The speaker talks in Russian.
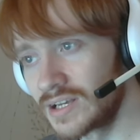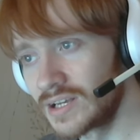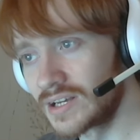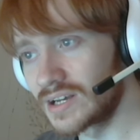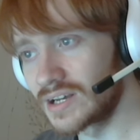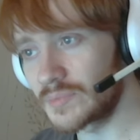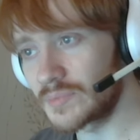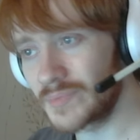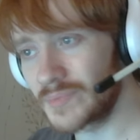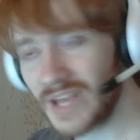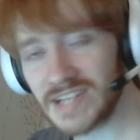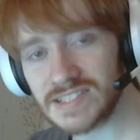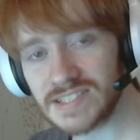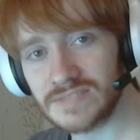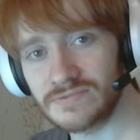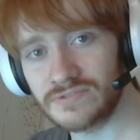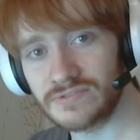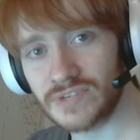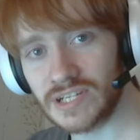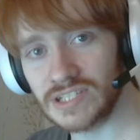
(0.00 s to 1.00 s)
э,
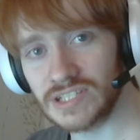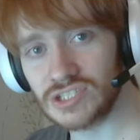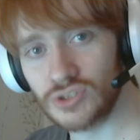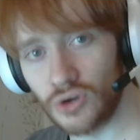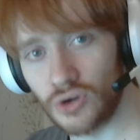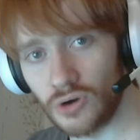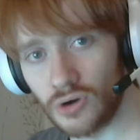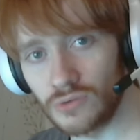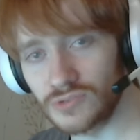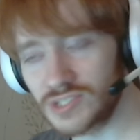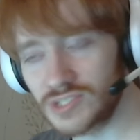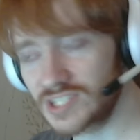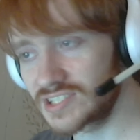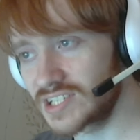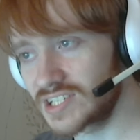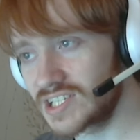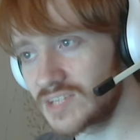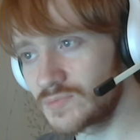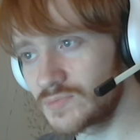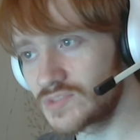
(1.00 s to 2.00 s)
мясом в CSGO,
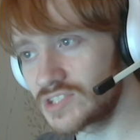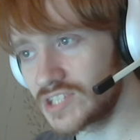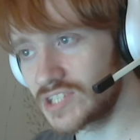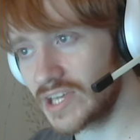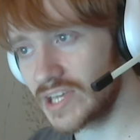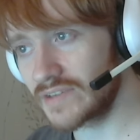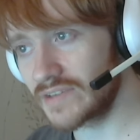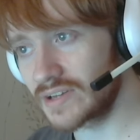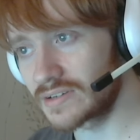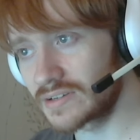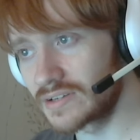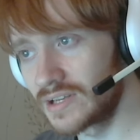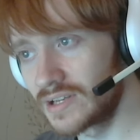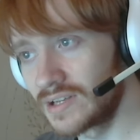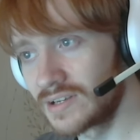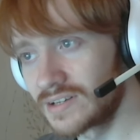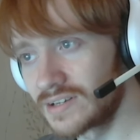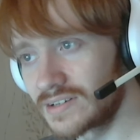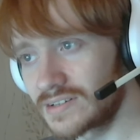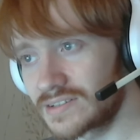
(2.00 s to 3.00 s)
создадим сервер
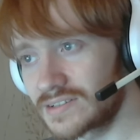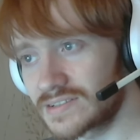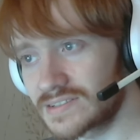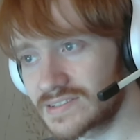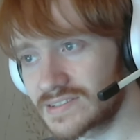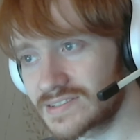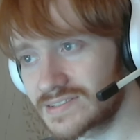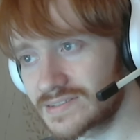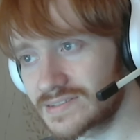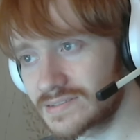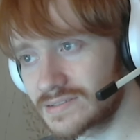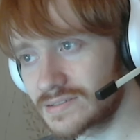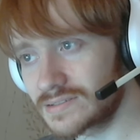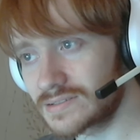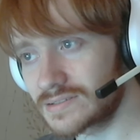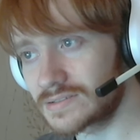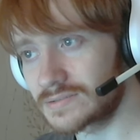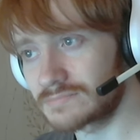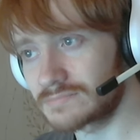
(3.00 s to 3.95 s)
с